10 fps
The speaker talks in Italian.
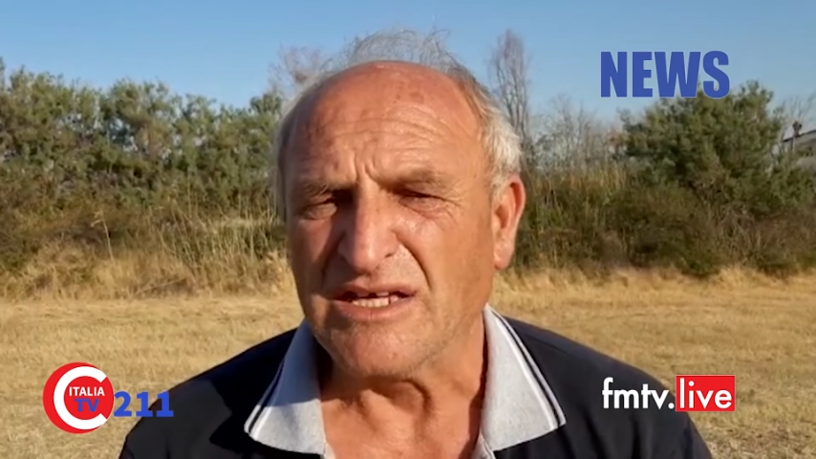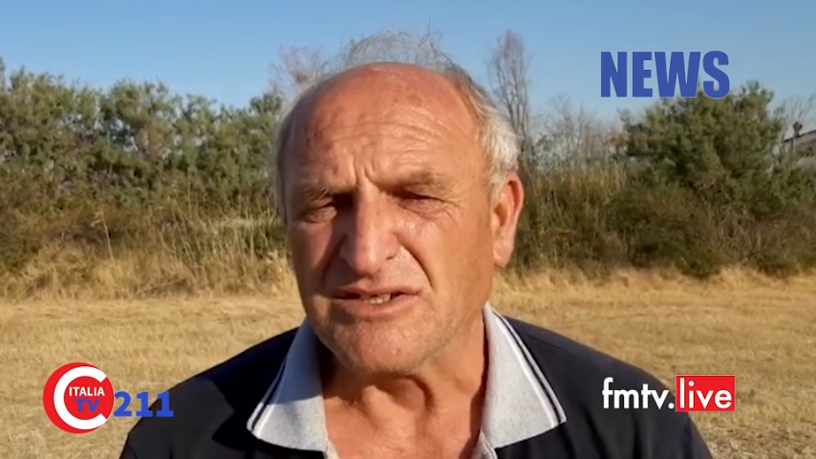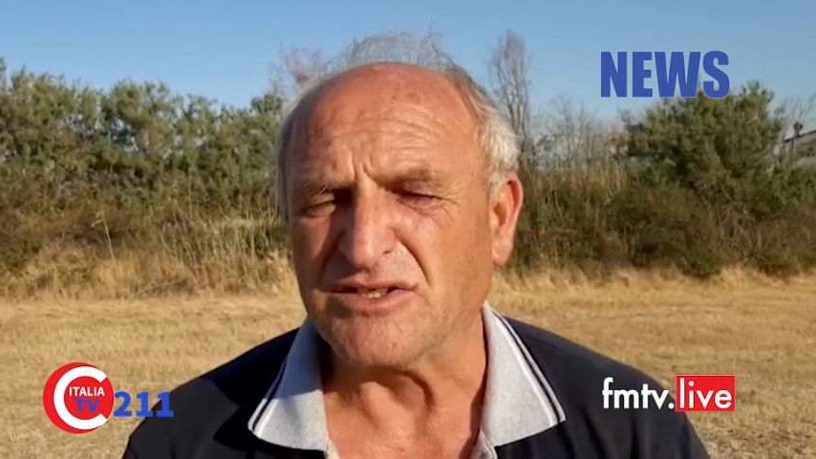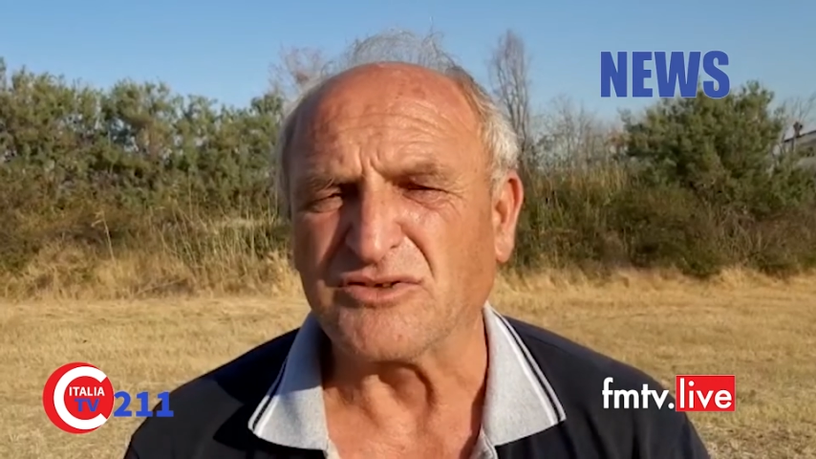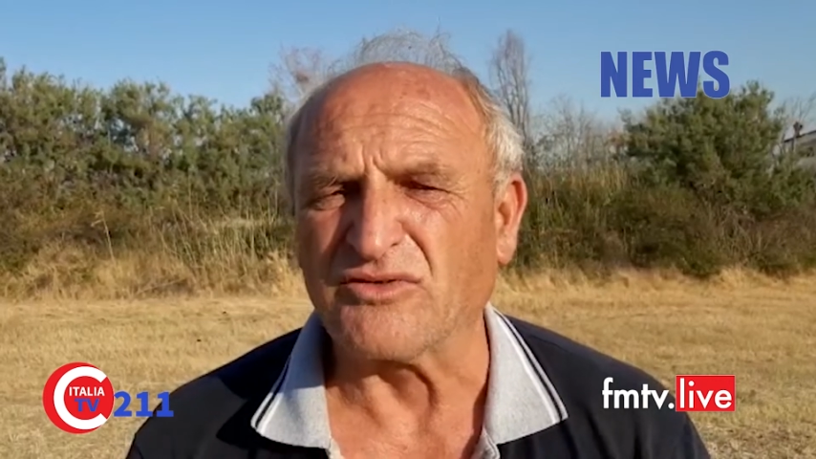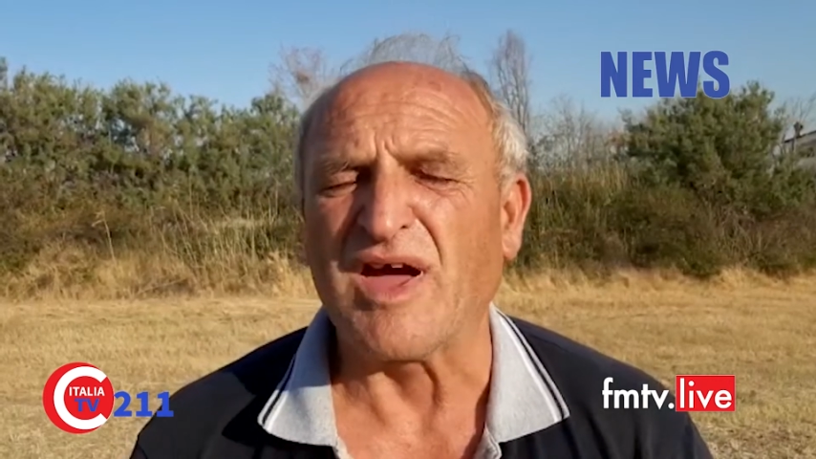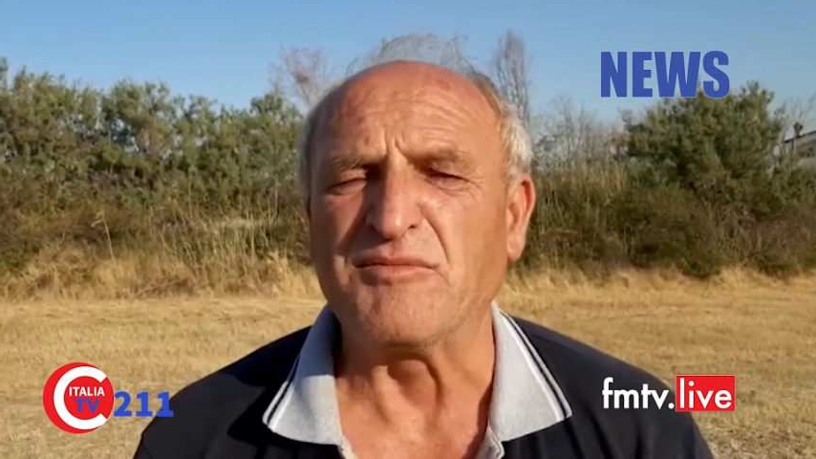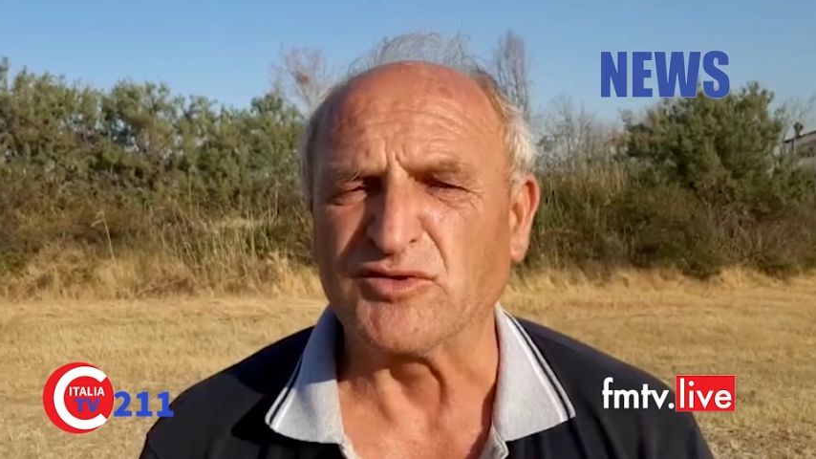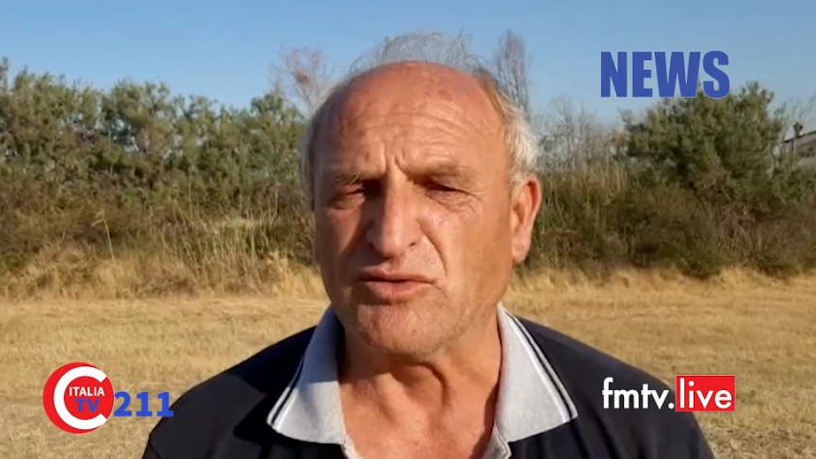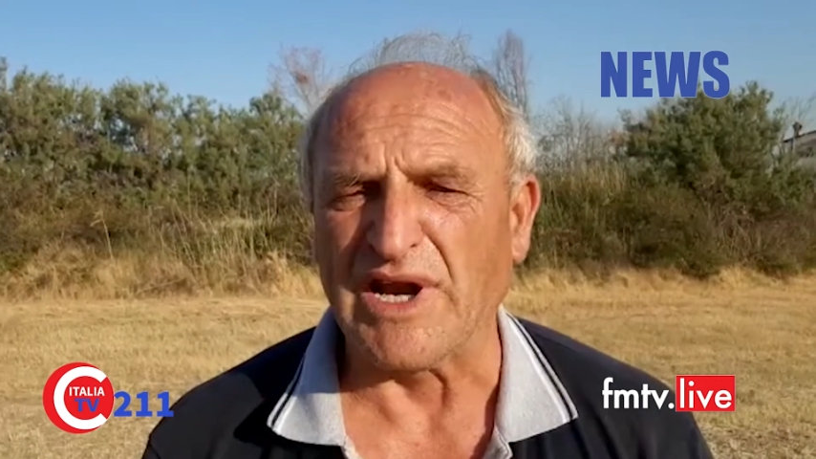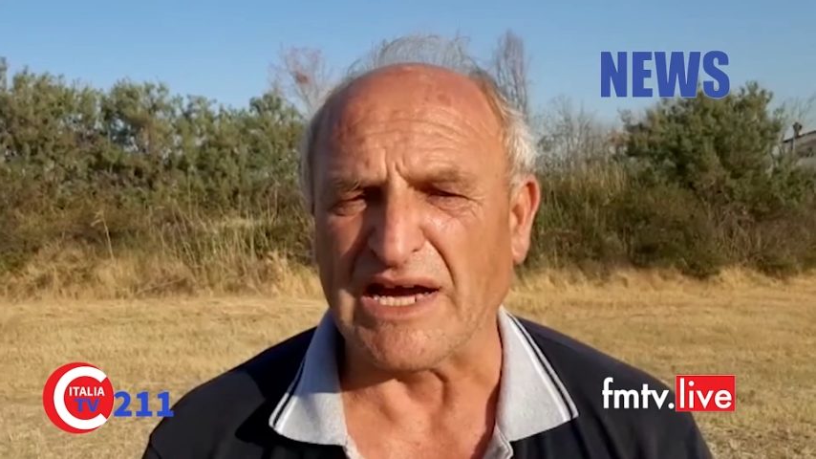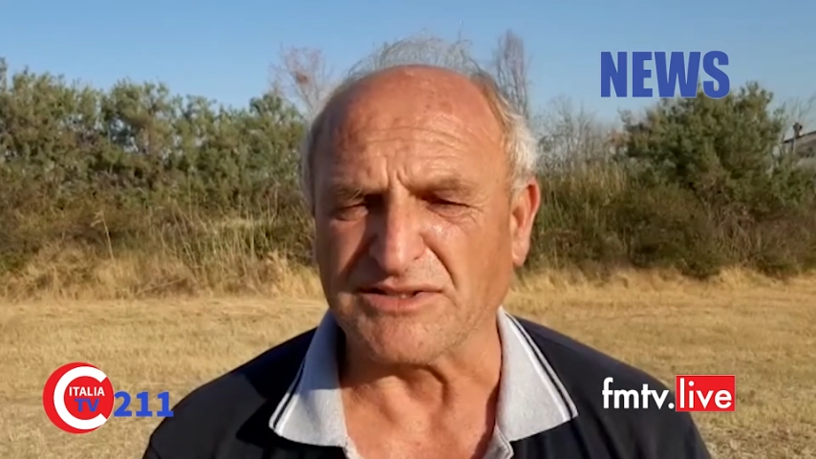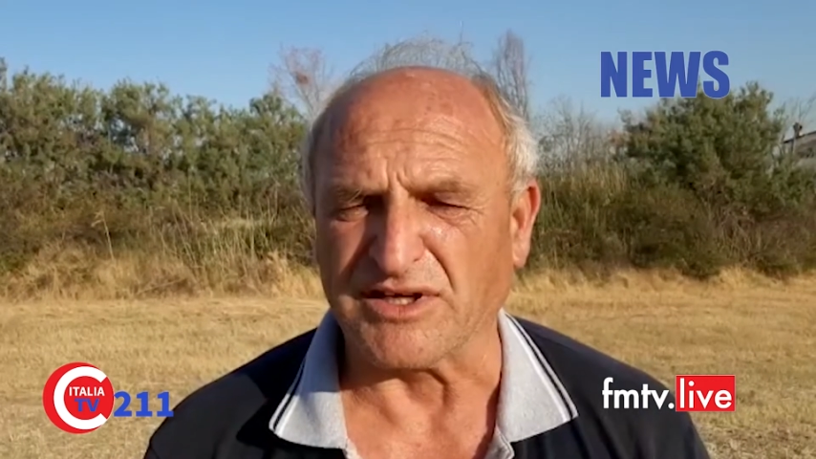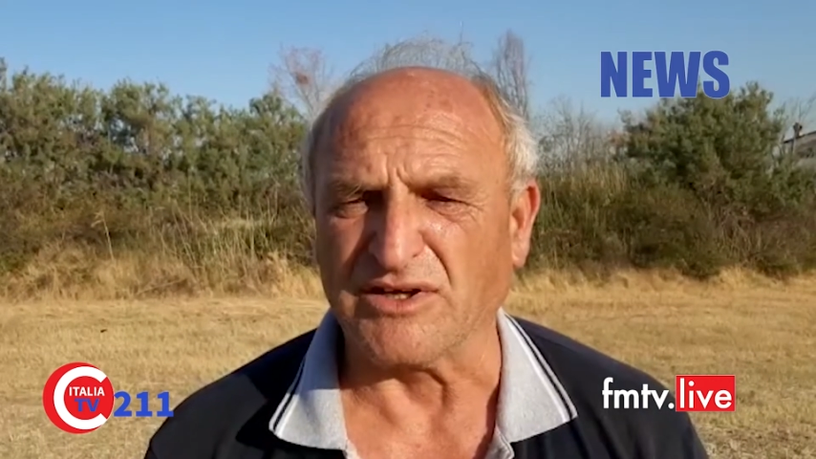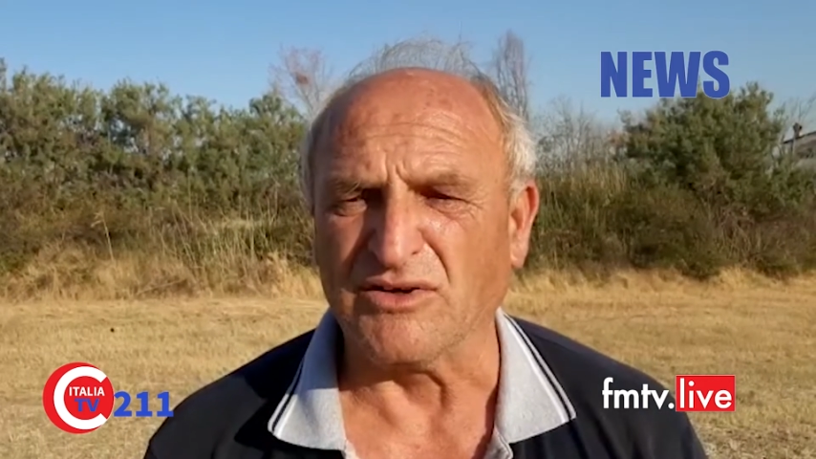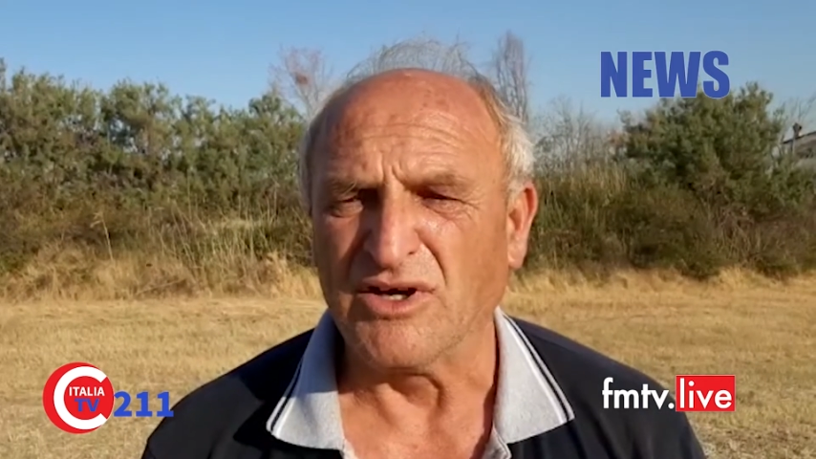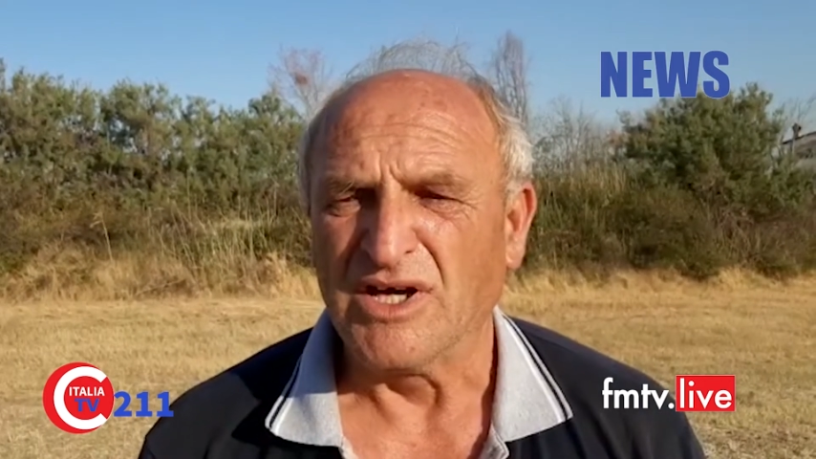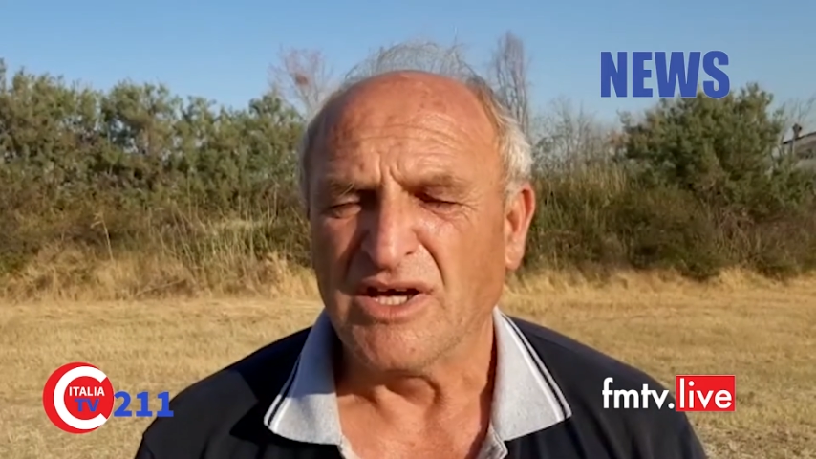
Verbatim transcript: ci troviamo sul lastrico.